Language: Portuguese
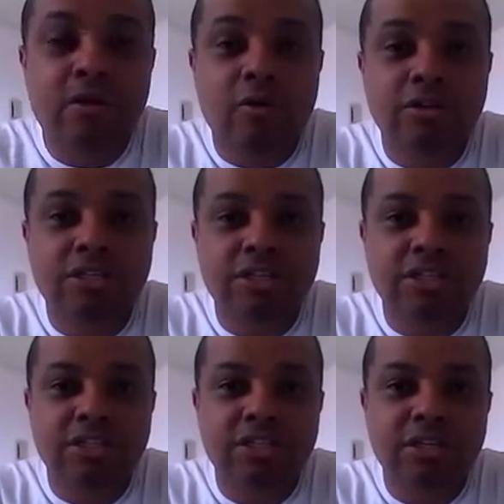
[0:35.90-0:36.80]
onde a
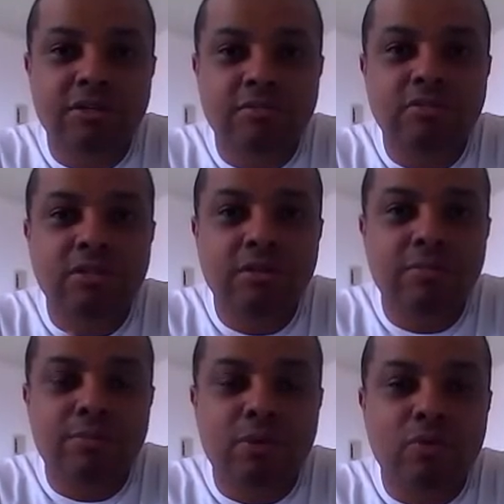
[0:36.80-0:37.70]
gente
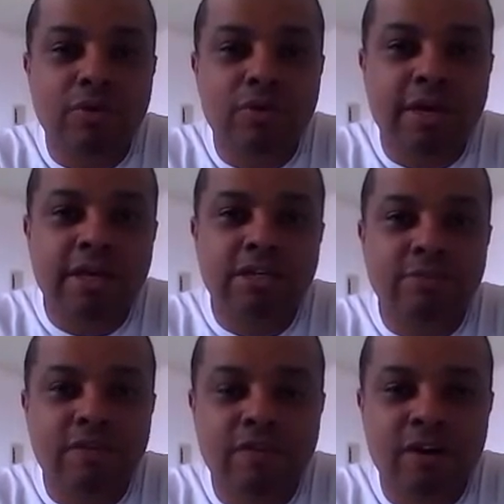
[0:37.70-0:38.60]
procura aí de
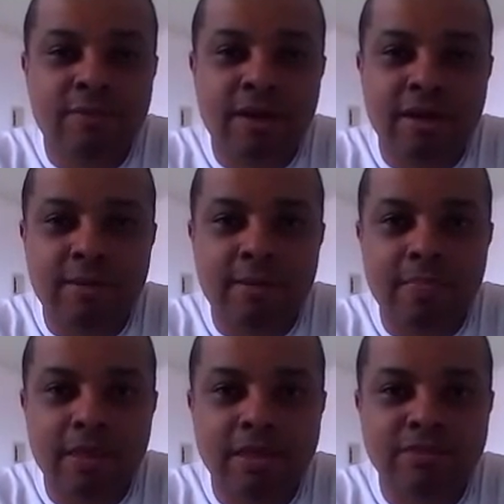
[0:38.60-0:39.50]
uma forma
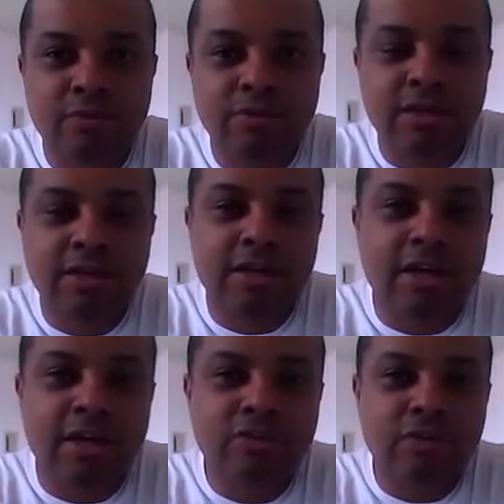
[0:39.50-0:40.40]
espontânea
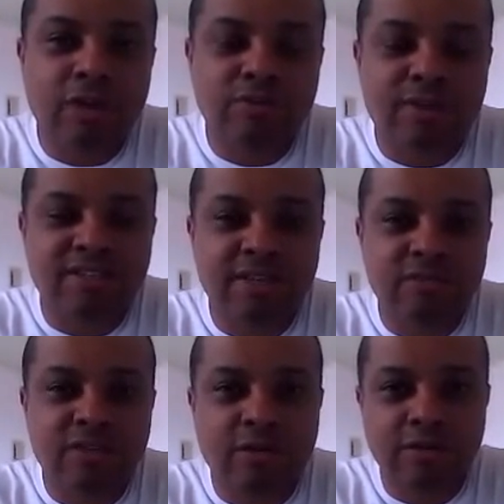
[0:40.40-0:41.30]
ajudar os
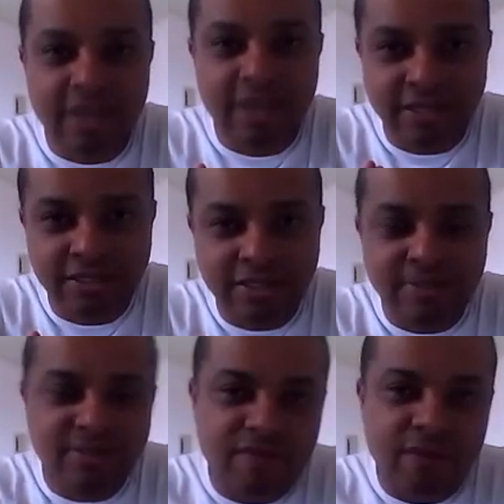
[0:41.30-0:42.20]
parceiros da rodagem. Da
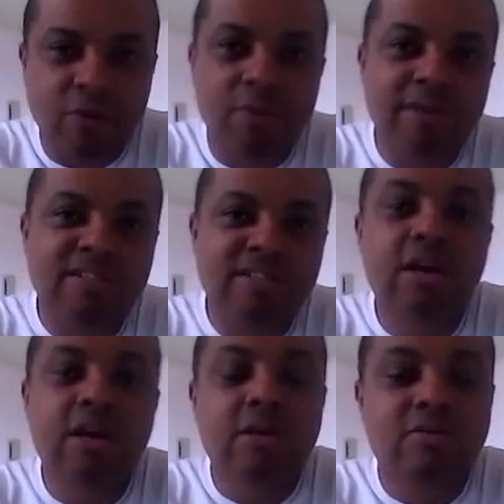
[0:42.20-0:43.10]
mesma forma como eles
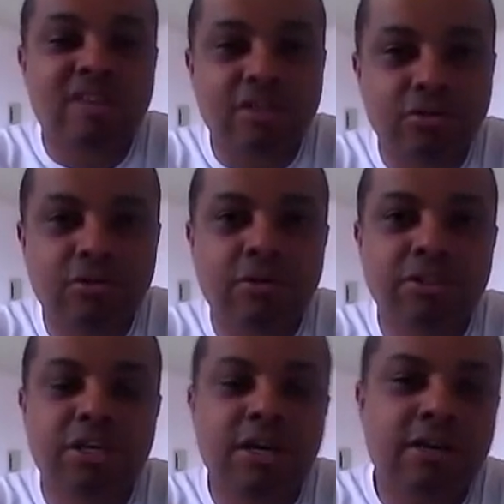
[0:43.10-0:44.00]
nos ajudam
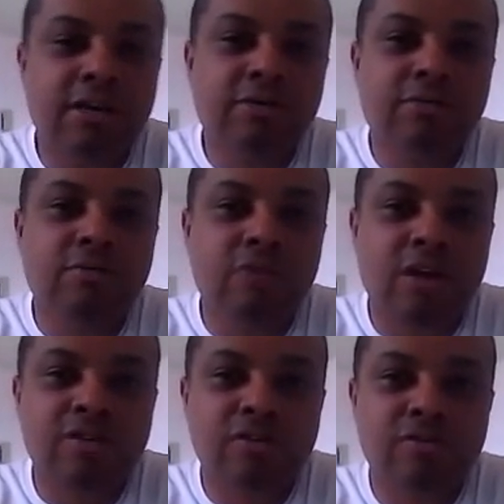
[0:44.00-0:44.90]
indicando o
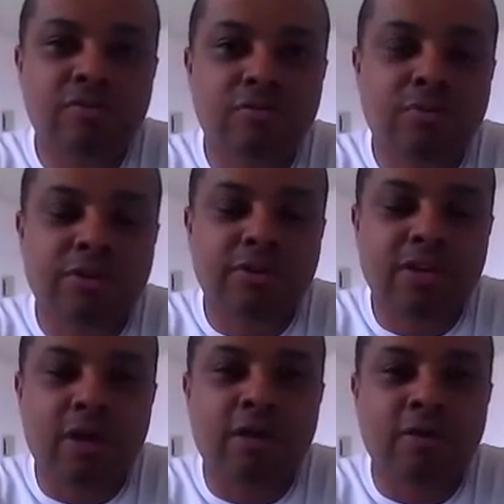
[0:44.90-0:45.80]
nosso
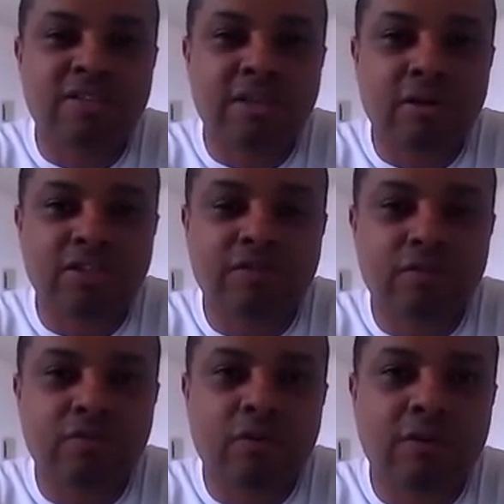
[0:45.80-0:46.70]
portal, a nossa loja
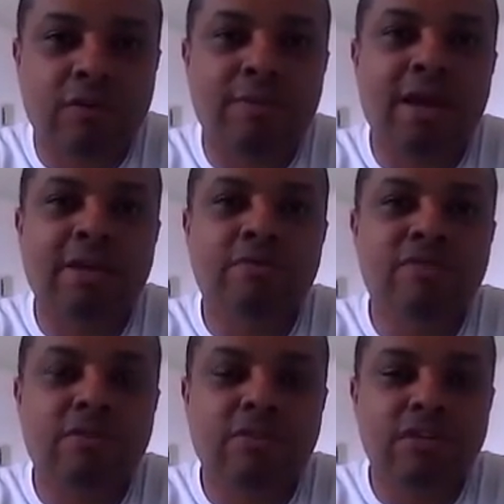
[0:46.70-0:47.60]
virtual, a
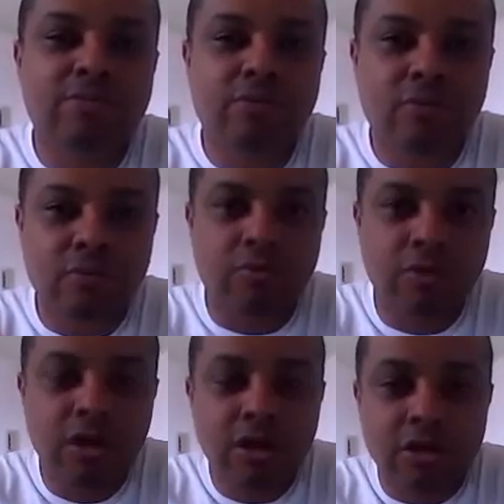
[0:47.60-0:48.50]
br153.com,
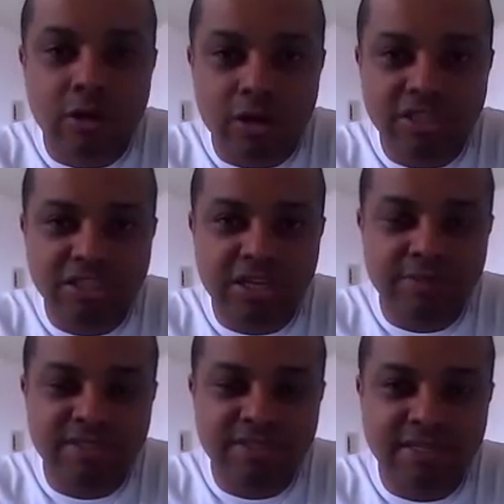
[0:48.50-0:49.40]
loja de
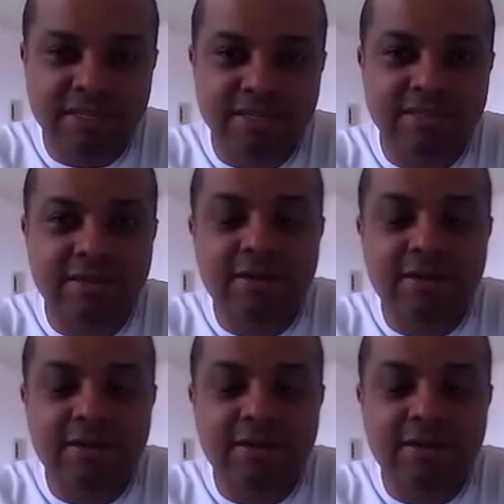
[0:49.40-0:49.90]
camisetas.